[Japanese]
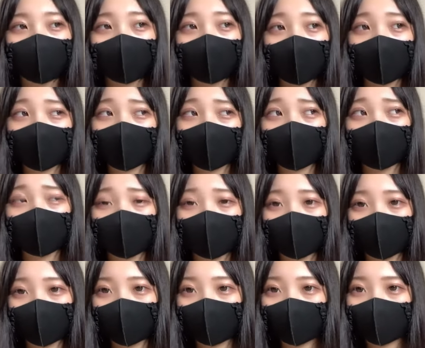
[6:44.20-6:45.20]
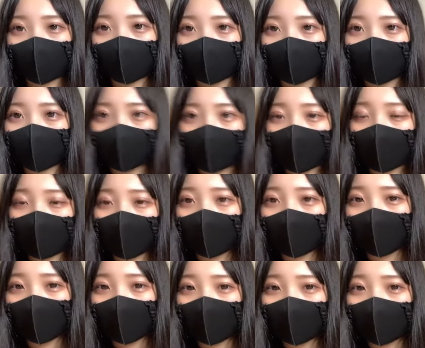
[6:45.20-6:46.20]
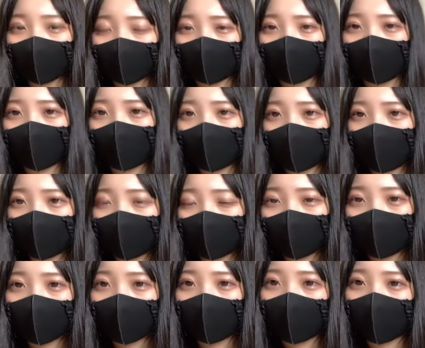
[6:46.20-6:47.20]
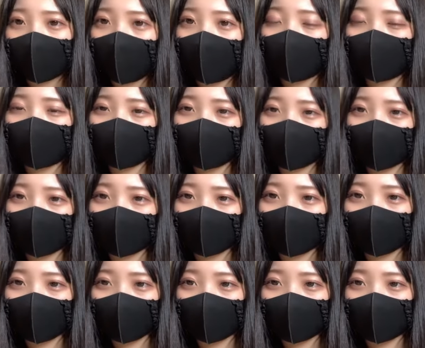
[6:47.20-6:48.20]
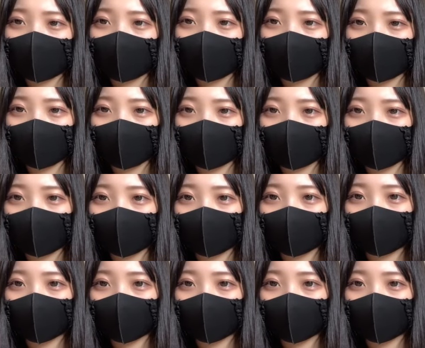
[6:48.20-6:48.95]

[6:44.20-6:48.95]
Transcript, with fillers: あのコアはめちゃくちゃエアポッツが欲しいんですよ